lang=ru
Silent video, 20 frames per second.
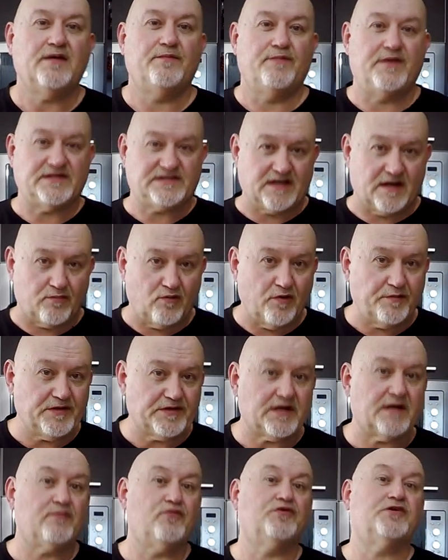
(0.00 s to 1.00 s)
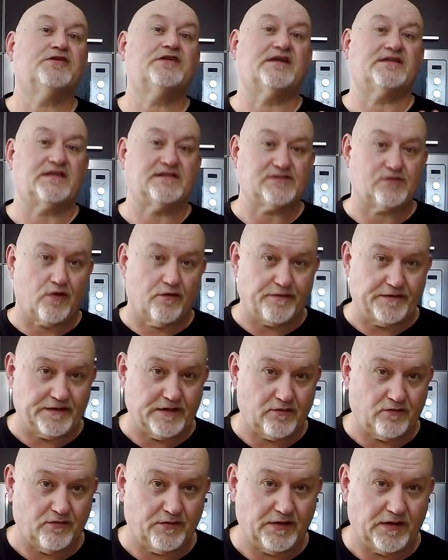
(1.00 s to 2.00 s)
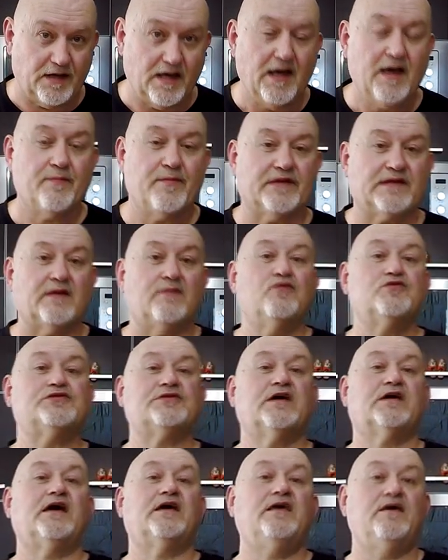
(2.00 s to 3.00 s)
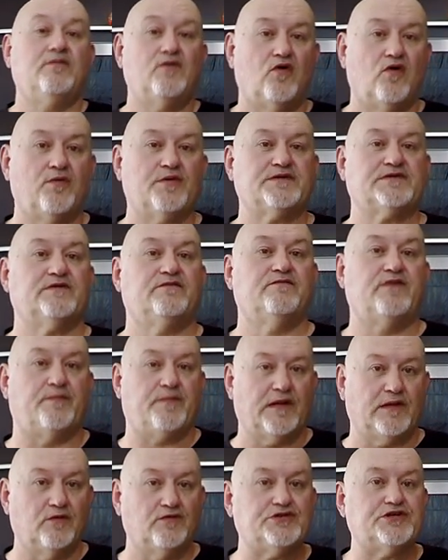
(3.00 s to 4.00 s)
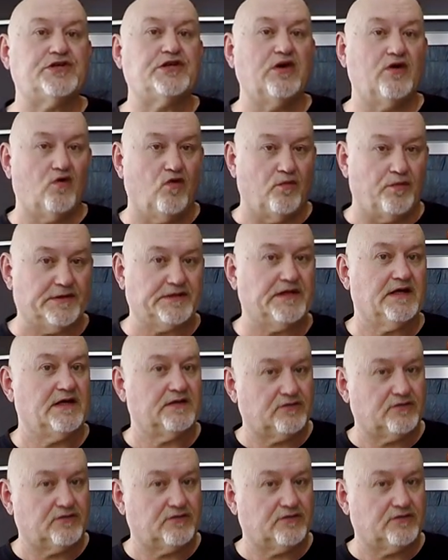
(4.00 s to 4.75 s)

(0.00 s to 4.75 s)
Без термометра будет катастрофа на кухне. Потому что каким образом вы получите опыт?